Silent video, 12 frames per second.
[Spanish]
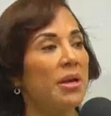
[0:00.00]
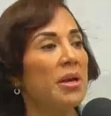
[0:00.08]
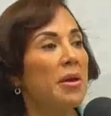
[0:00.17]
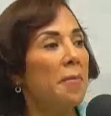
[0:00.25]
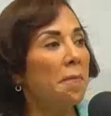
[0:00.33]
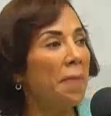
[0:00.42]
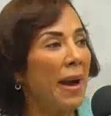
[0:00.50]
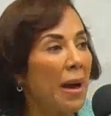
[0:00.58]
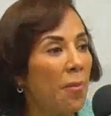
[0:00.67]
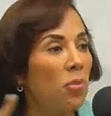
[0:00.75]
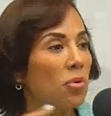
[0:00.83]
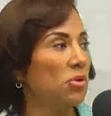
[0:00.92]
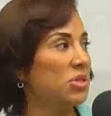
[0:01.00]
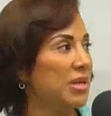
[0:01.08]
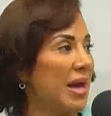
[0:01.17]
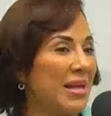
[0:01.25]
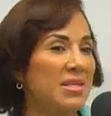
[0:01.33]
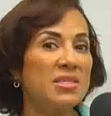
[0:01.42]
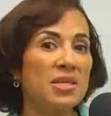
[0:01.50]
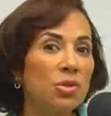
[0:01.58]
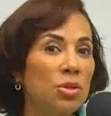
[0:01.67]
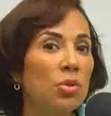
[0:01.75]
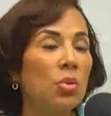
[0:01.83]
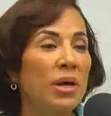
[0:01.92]
Vamos al
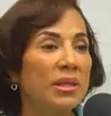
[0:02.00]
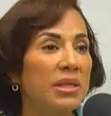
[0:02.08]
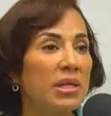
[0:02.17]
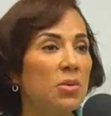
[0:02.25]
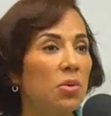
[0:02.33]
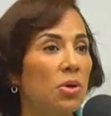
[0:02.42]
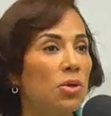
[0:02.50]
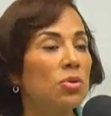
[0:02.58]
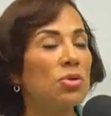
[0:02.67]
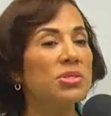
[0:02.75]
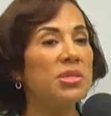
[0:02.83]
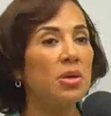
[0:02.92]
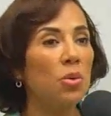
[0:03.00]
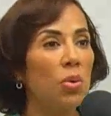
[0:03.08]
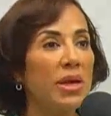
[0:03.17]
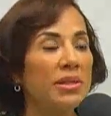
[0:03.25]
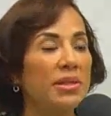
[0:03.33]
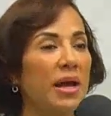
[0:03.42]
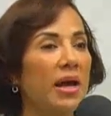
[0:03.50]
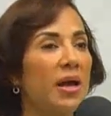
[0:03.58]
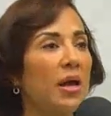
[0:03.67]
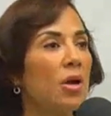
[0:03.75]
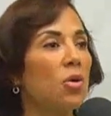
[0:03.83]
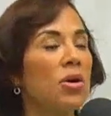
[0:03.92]
centro educativo y uno se encuentra
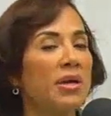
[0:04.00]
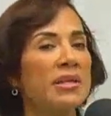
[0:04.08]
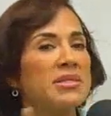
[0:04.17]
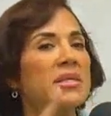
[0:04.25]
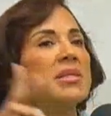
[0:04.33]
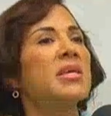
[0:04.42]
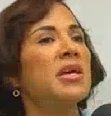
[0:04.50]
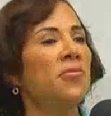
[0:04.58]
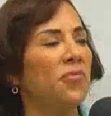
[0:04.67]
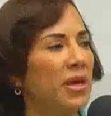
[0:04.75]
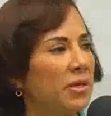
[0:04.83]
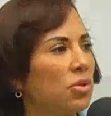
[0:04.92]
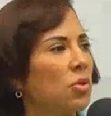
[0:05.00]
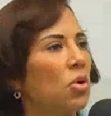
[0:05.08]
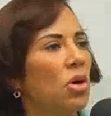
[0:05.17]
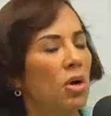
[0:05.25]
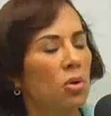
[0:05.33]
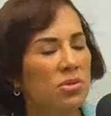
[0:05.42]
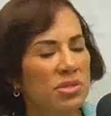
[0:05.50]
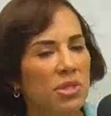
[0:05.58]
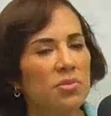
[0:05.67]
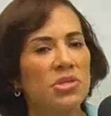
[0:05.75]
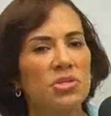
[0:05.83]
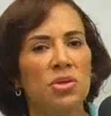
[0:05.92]
con que existe en efecto un
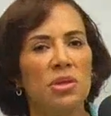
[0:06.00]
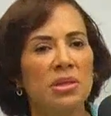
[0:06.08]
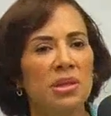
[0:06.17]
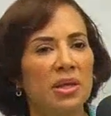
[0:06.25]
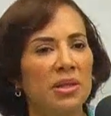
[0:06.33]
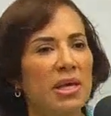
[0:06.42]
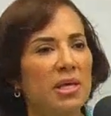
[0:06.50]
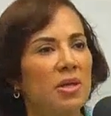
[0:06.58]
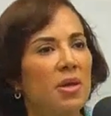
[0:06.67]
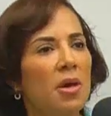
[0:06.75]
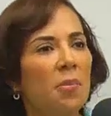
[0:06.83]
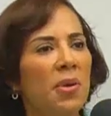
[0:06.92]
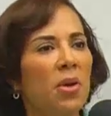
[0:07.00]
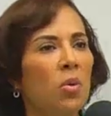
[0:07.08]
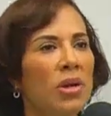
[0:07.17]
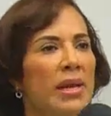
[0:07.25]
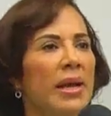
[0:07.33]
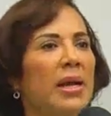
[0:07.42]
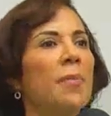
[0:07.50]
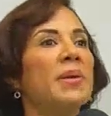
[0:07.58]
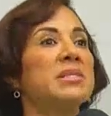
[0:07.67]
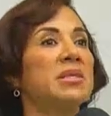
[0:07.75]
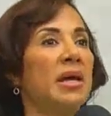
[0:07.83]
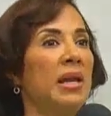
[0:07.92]
servicio de Internet, pero ¿cuál es la
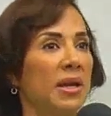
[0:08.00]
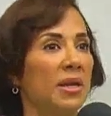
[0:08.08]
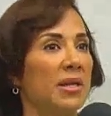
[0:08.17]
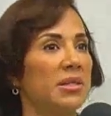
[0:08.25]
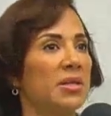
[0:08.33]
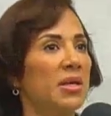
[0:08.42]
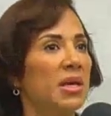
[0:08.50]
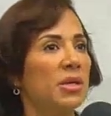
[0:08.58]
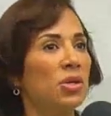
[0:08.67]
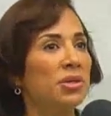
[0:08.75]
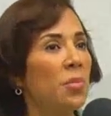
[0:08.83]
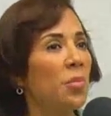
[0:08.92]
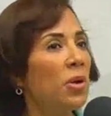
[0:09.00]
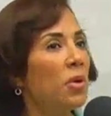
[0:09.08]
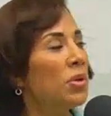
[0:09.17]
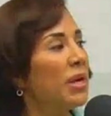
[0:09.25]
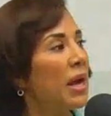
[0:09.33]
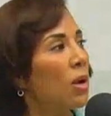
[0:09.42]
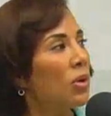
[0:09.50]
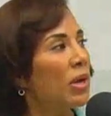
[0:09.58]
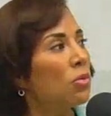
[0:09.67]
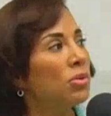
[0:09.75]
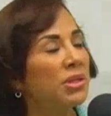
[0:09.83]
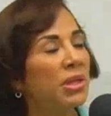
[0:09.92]
capacidad de la red? Entonces estamos en un aula,
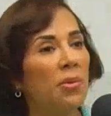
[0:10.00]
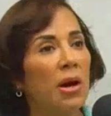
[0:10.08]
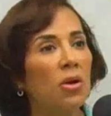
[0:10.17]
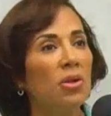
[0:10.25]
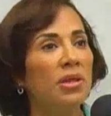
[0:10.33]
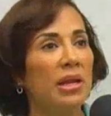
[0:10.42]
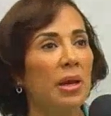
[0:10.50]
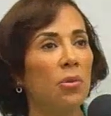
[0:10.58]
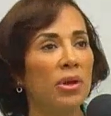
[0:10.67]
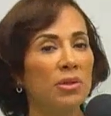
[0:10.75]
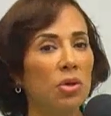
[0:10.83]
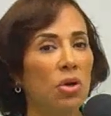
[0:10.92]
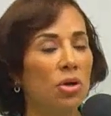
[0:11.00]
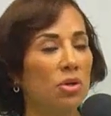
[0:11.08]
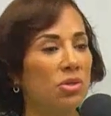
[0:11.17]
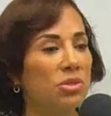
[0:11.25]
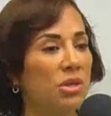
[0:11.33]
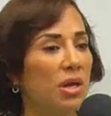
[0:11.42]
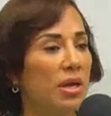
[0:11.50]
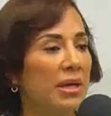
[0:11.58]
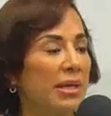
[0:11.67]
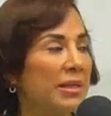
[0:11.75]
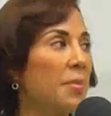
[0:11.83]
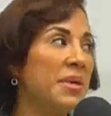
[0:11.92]
un trabajo de laboratorios
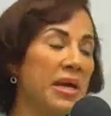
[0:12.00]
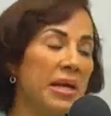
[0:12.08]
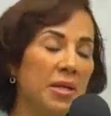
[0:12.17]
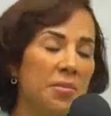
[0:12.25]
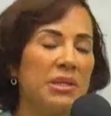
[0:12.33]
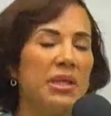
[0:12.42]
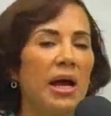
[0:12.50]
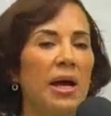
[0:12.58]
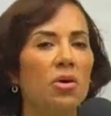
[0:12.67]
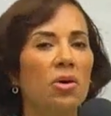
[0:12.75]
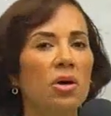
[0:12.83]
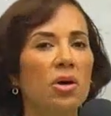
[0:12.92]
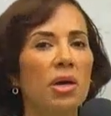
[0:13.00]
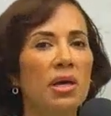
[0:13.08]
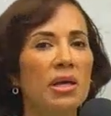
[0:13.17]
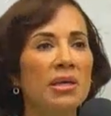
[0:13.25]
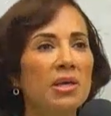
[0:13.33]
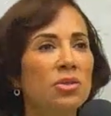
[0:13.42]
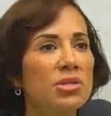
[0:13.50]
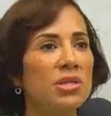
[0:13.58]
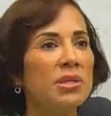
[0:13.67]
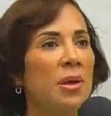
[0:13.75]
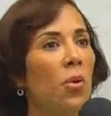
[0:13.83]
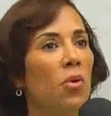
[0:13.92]
que también es limitado y entonces
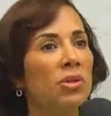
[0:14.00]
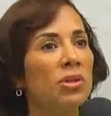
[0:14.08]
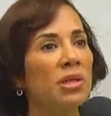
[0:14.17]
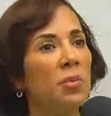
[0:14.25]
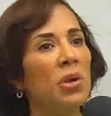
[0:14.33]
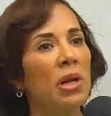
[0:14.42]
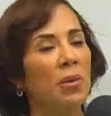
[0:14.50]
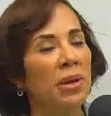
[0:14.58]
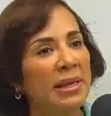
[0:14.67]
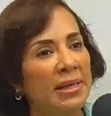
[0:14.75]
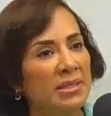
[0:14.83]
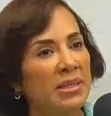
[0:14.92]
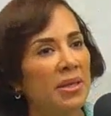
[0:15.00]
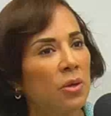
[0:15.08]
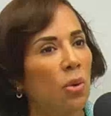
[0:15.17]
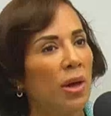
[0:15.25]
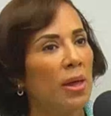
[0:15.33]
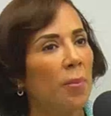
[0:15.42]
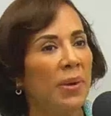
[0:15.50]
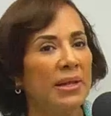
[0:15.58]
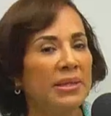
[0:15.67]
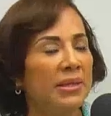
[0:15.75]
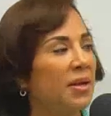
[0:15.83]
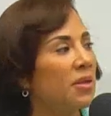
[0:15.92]
tampoco tenemos la banda ancha adecuada para
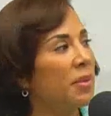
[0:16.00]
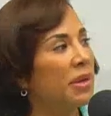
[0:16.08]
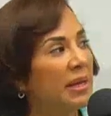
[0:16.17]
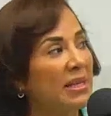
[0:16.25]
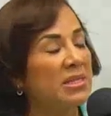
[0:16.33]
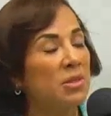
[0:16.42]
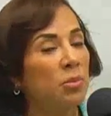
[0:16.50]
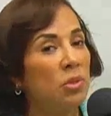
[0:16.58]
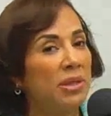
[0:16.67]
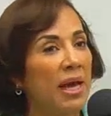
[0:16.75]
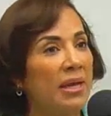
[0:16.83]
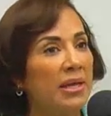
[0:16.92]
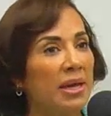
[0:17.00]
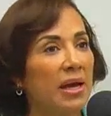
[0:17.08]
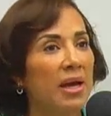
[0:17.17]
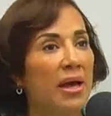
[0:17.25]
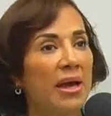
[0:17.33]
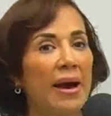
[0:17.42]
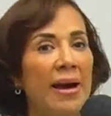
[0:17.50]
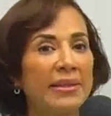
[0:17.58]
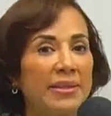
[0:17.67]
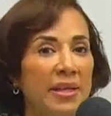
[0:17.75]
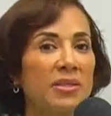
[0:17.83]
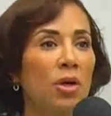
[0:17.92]
tener de manera simultánea a
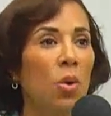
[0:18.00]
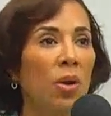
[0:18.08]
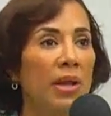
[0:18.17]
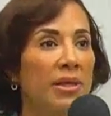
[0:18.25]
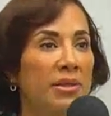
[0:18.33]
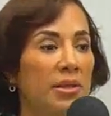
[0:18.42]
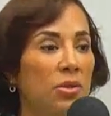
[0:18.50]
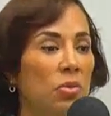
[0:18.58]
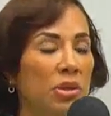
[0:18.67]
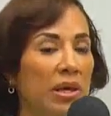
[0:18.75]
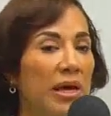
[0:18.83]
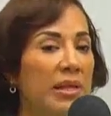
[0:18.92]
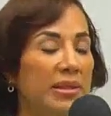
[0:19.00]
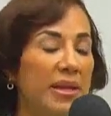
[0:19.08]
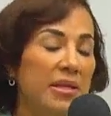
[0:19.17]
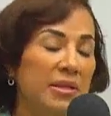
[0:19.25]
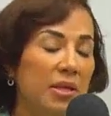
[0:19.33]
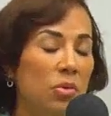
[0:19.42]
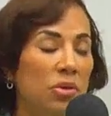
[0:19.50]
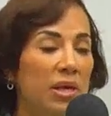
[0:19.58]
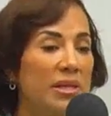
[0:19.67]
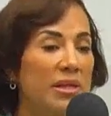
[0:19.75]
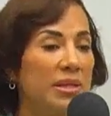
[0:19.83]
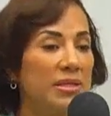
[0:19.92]
30 o 40 estudiantes, 30
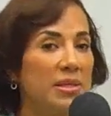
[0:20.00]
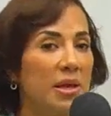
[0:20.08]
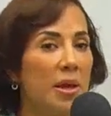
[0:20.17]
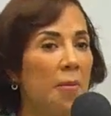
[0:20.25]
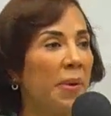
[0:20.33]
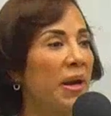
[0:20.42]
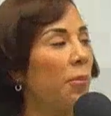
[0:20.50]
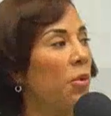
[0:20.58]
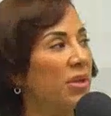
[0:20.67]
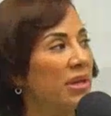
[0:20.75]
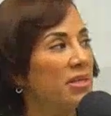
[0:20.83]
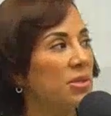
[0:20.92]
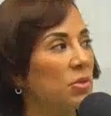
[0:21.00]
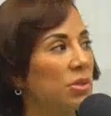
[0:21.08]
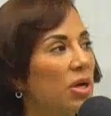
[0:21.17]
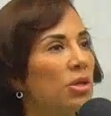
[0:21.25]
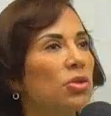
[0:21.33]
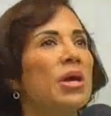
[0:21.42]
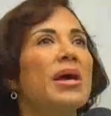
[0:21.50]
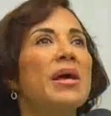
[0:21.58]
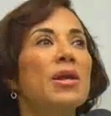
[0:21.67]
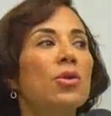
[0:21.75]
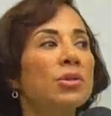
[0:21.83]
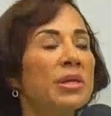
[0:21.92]
estudiantes para poder hacer un trabajo. Entonces,
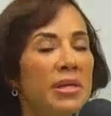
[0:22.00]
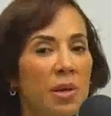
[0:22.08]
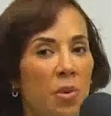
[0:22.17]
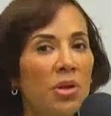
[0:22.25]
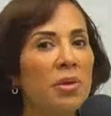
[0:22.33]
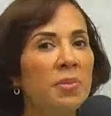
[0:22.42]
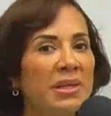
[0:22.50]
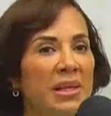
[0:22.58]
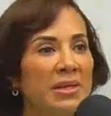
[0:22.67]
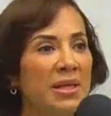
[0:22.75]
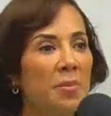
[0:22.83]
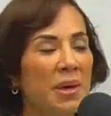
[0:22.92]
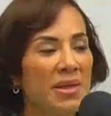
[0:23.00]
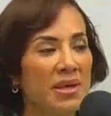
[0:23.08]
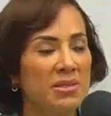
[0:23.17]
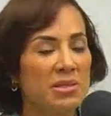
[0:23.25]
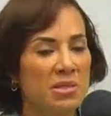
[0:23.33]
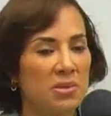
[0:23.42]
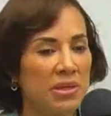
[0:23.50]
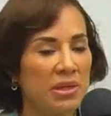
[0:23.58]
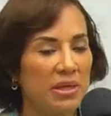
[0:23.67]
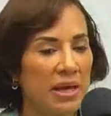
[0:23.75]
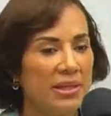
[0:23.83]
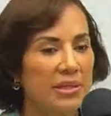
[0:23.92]
no tenemos realmente el tema de
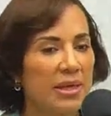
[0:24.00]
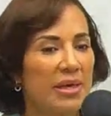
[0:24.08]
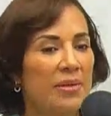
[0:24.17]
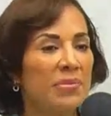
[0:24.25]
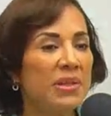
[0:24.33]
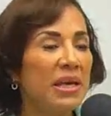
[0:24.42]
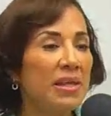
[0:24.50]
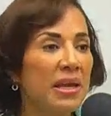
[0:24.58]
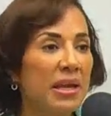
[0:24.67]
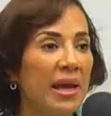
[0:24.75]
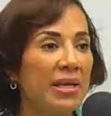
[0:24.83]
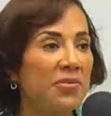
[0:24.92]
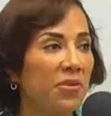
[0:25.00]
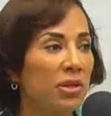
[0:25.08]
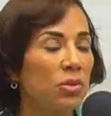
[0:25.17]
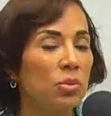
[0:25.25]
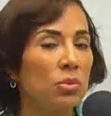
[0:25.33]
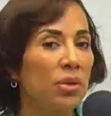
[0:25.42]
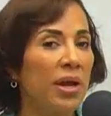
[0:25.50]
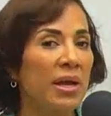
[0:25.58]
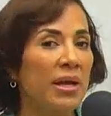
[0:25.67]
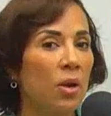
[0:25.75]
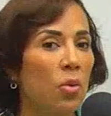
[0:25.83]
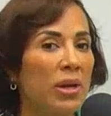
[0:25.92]
accesibilidad desde las infraestructuras en
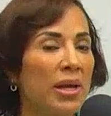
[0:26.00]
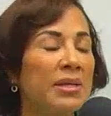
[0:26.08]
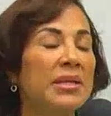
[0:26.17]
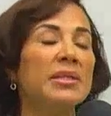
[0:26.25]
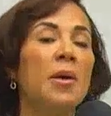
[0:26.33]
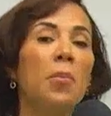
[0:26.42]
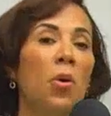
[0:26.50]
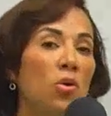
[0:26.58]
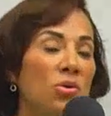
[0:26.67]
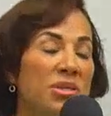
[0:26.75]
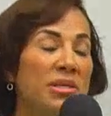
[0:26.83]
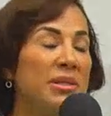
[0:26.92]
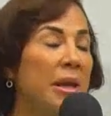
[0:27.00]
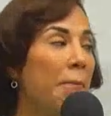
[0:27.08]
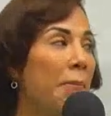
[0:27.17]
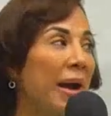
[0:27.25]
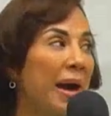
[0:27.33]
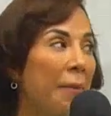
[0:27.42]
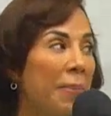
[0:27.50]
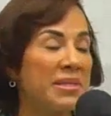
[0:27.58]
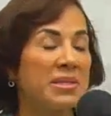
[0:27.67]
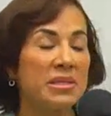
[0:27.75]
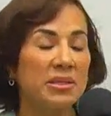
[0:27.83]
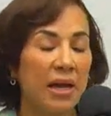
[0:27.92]
escuelas, ni tampoco se está
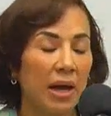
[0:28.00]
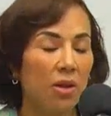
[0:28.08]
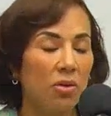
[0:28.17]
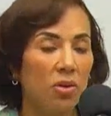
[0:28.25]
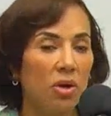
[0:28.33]
capacitado